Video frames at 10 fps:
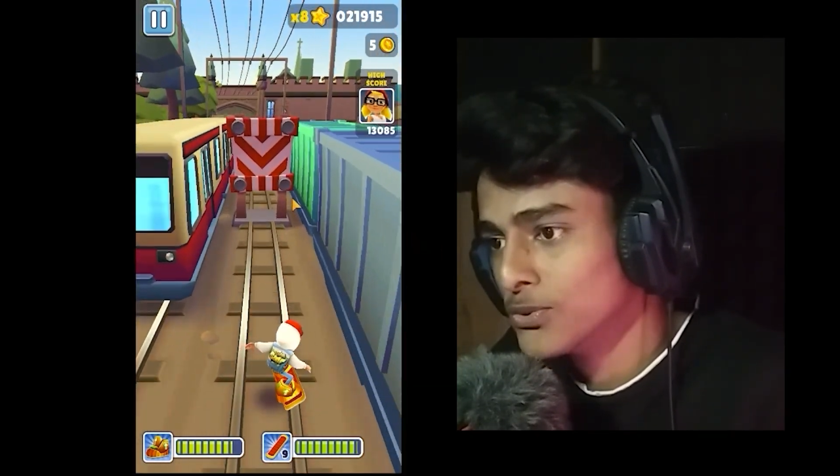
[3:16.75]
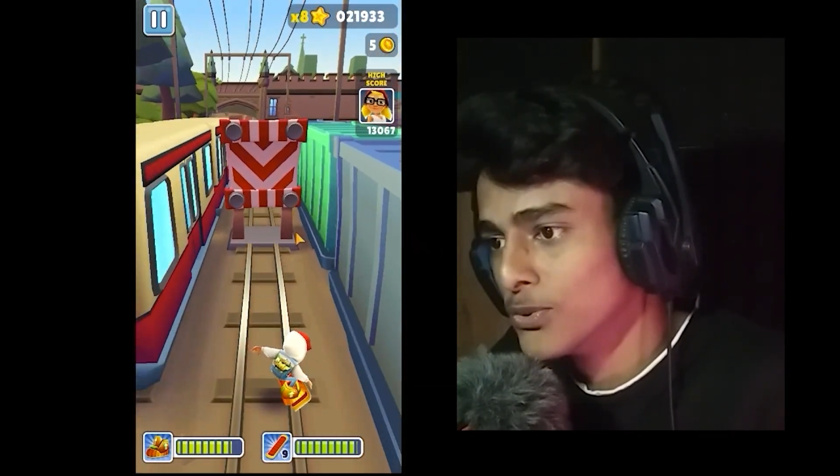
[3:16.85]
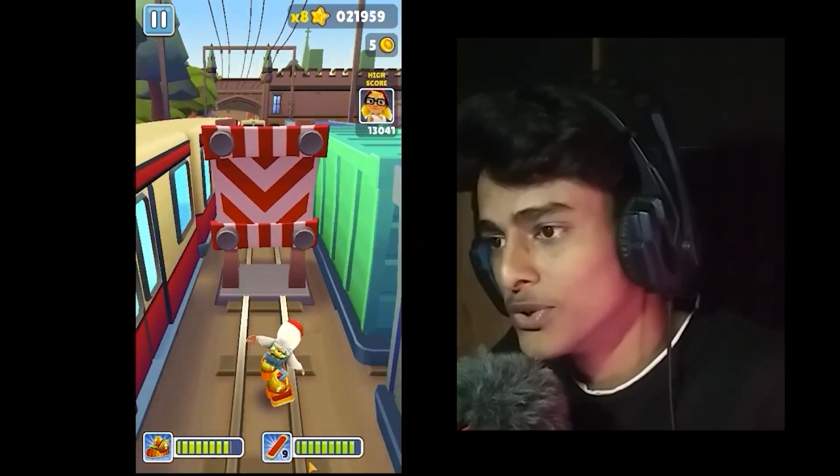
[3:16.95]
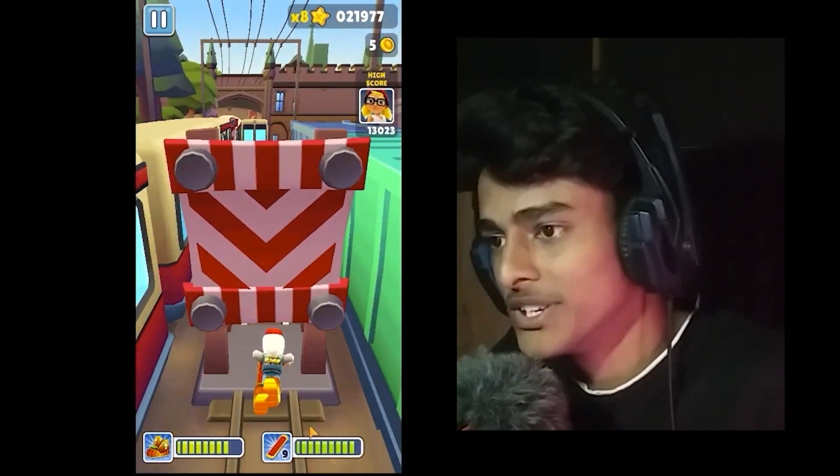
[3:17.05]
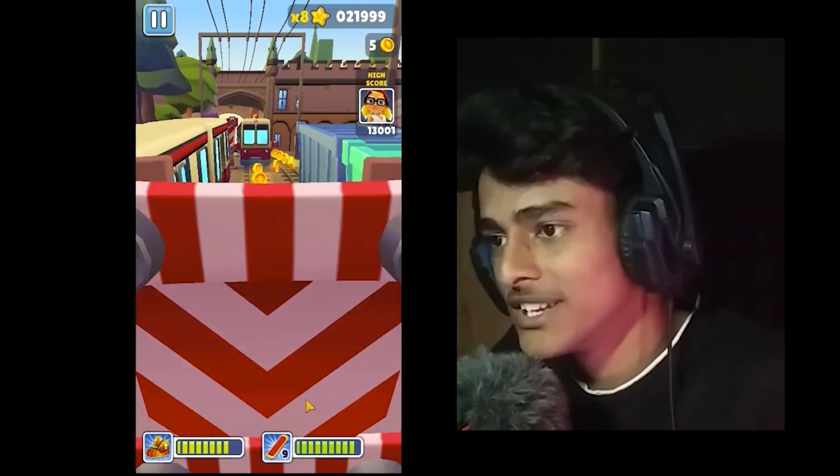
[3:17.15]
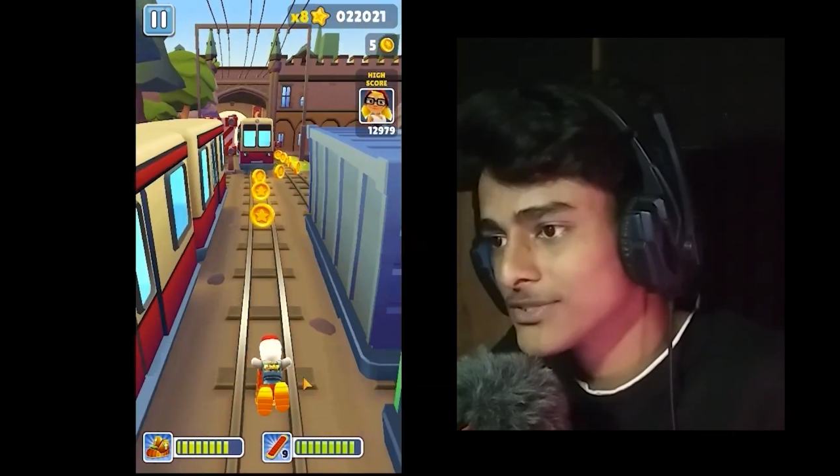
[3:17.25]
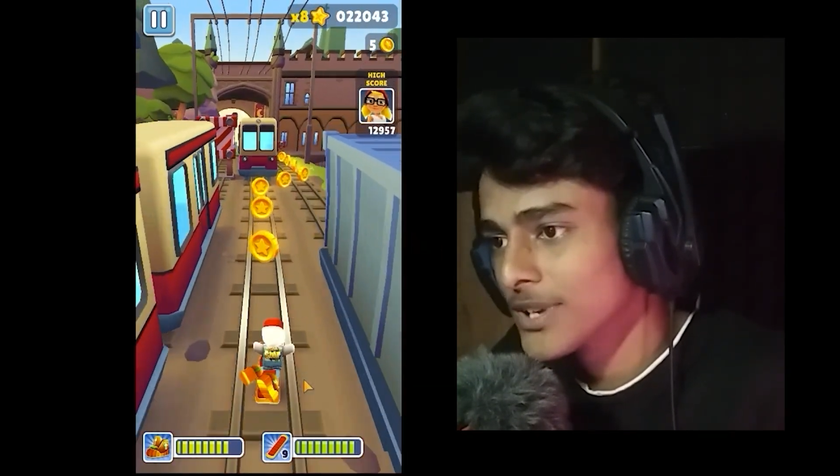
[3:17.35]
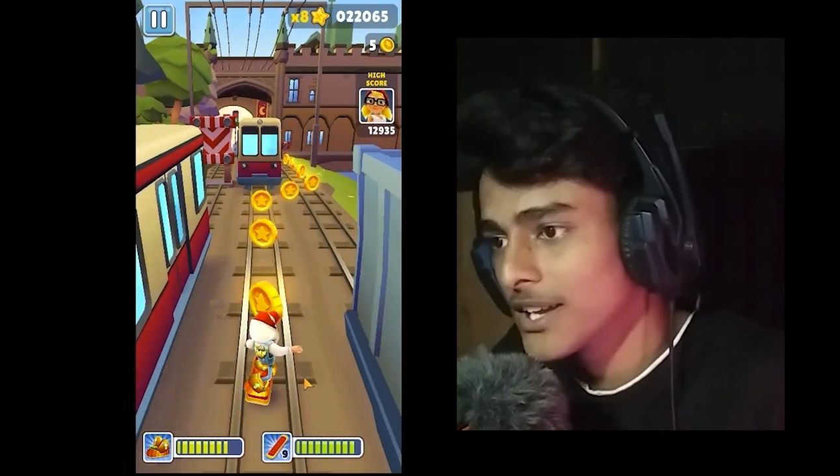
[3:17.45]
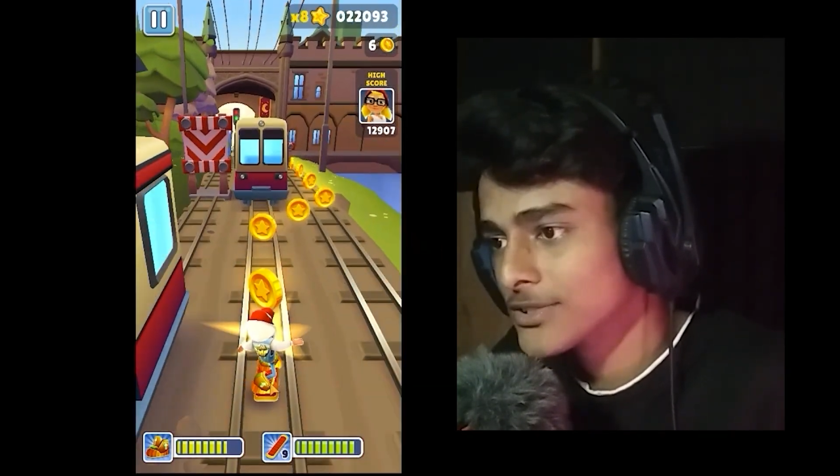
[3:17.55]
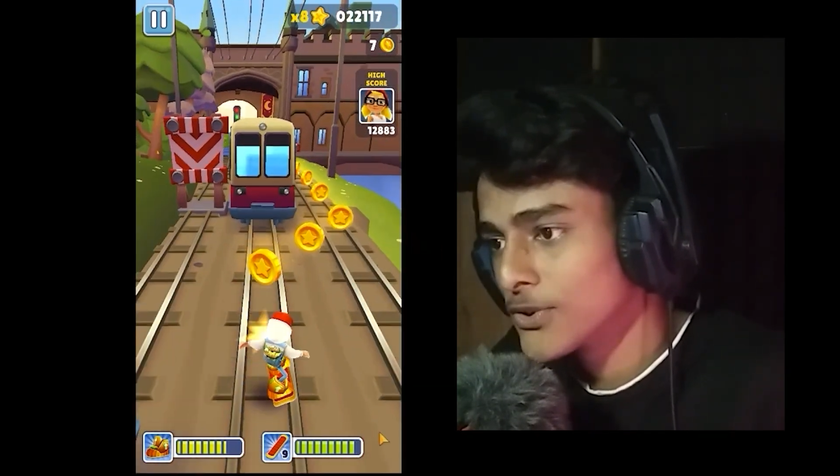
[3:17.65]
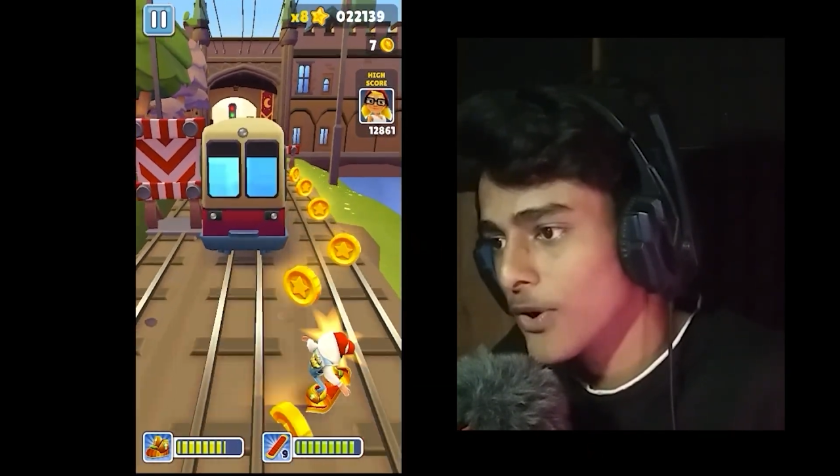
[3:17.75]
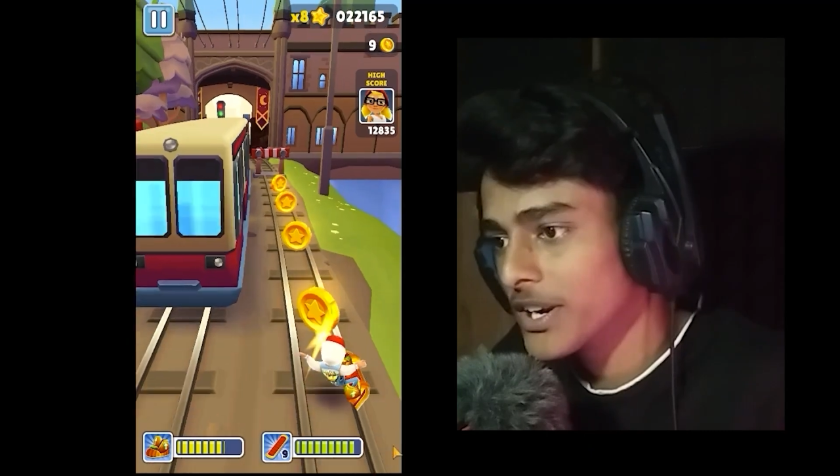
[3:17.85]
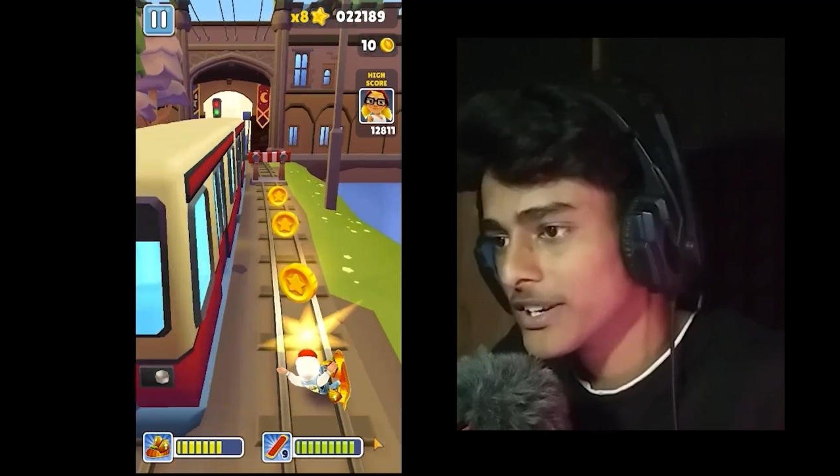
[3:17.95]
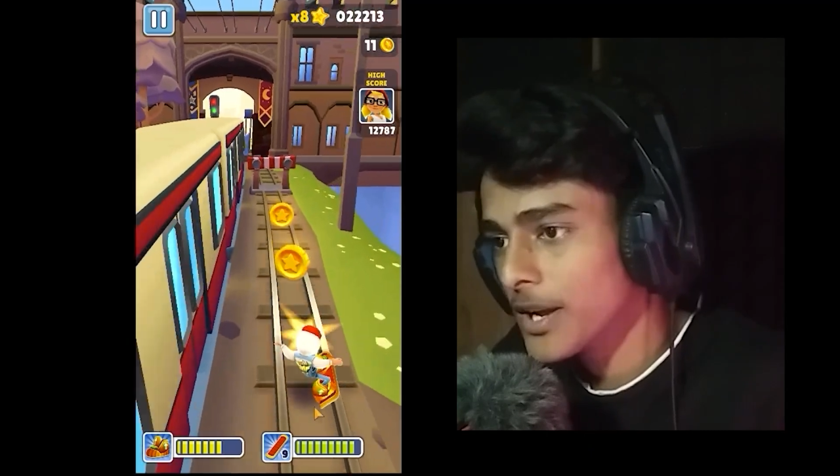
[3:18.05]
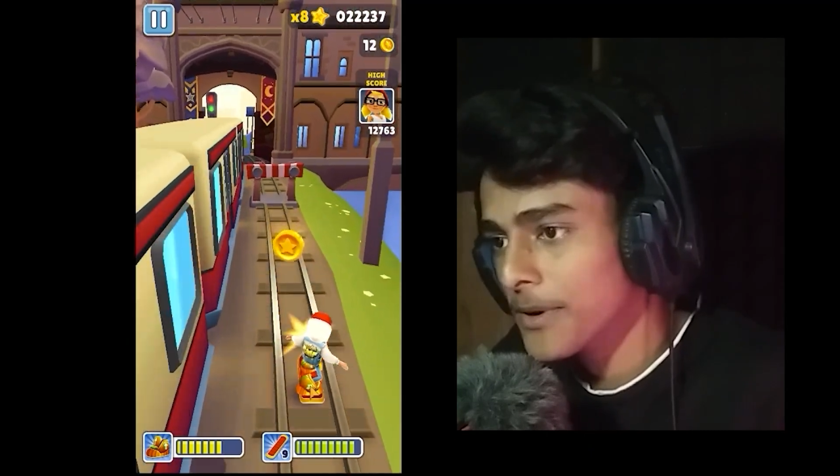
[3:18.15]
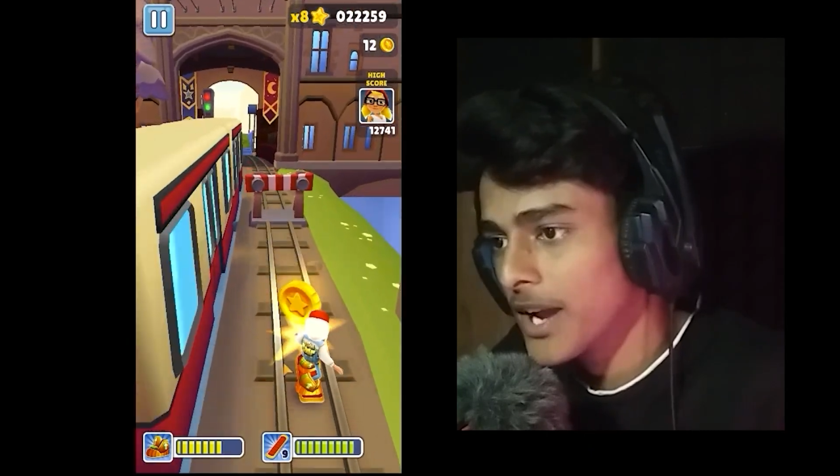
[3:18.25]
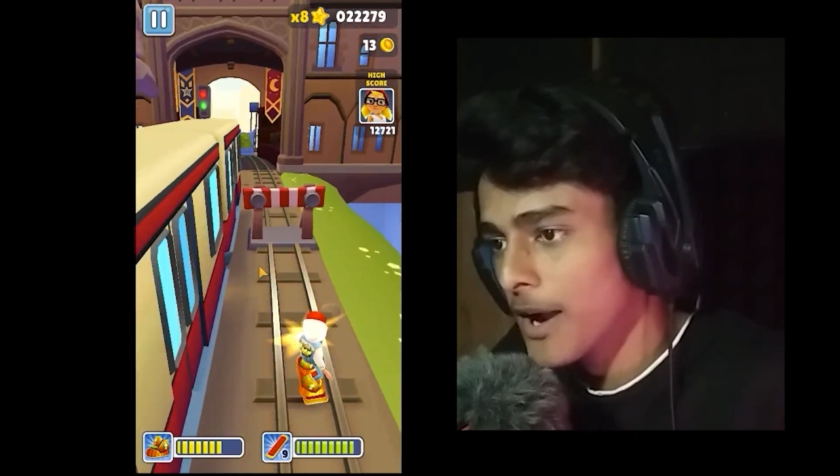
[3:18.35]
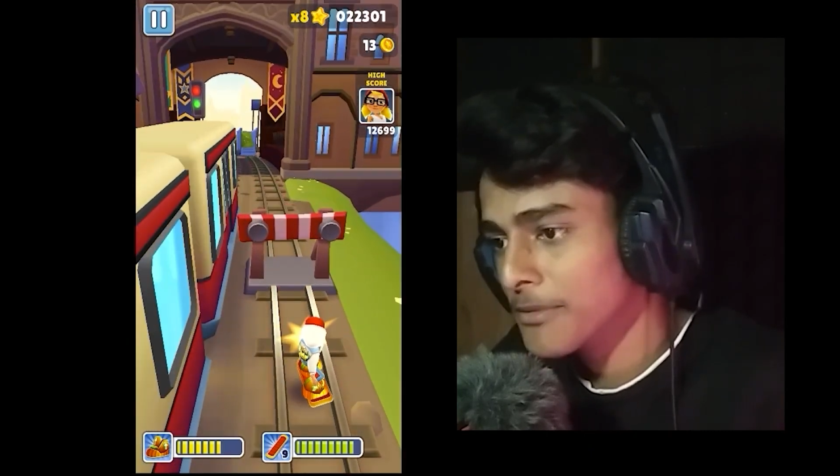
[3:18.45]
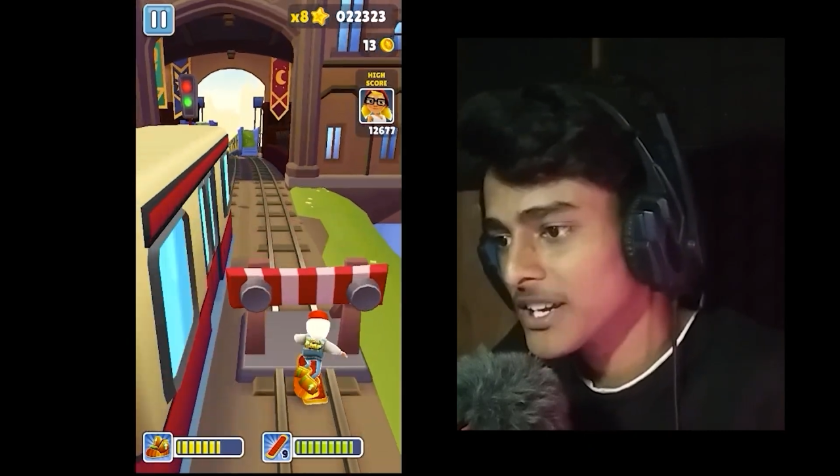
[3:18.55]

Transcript: দূর নিয়ে চলে আসলো রকেটটা আমাকে